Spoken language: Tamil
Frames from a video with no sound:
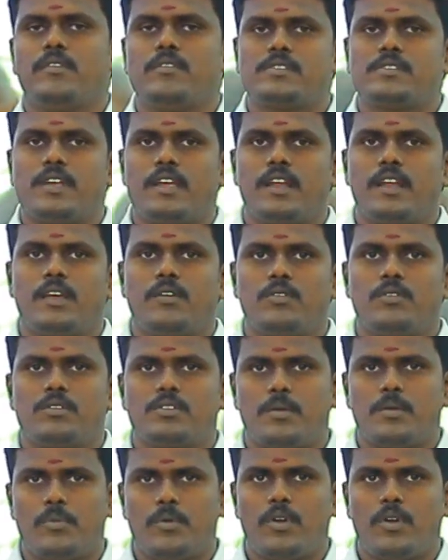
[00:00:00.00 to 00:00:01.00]
விவசாயிகளுக்கு
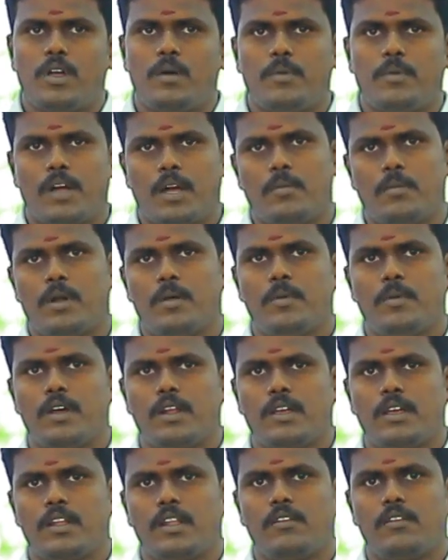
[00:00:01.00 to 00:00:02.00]
ஒரு சப்போர்ட்டாக பக்கபலமாக
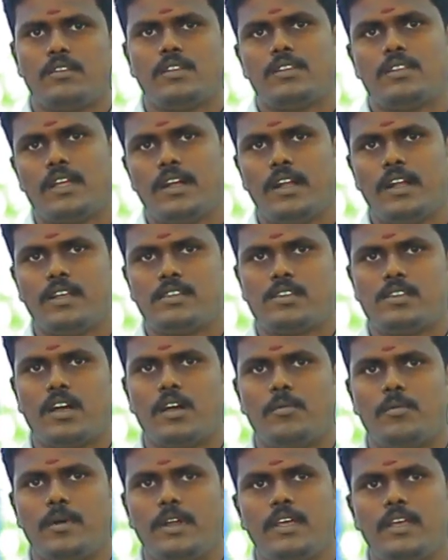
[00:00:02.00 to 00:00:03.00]
இருக்கிறது வந்து தென்னை
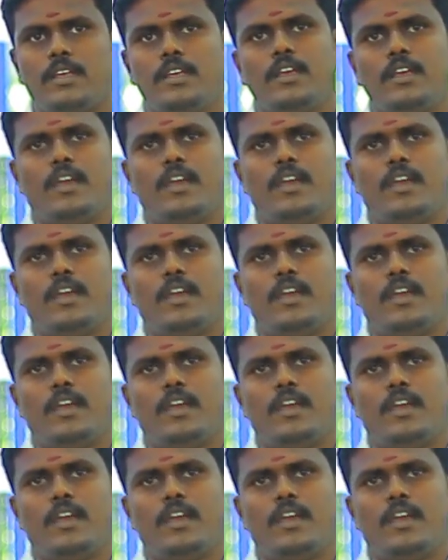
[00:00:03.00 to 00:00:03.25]
சாகுபடி